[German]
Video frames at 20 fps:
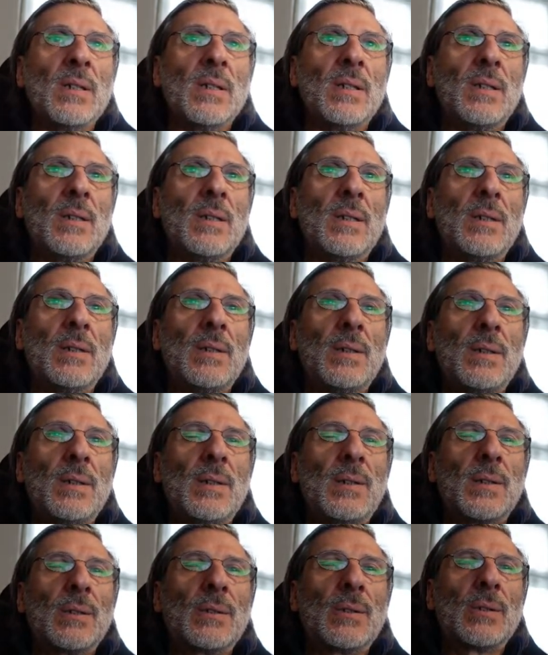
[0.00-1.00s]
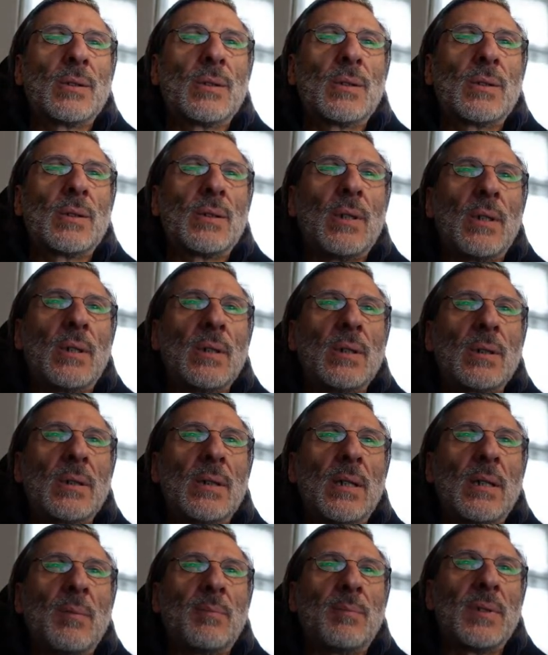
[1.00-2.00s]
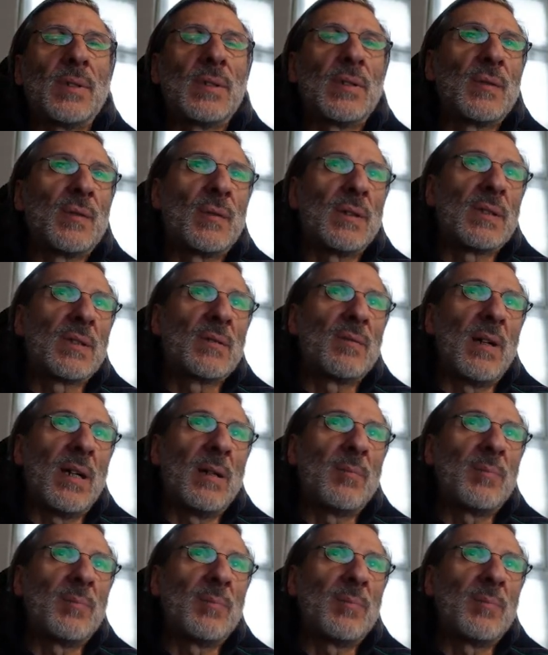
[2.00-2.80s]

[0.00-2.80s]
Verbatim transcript: Äh, gekocht habe ich für zwei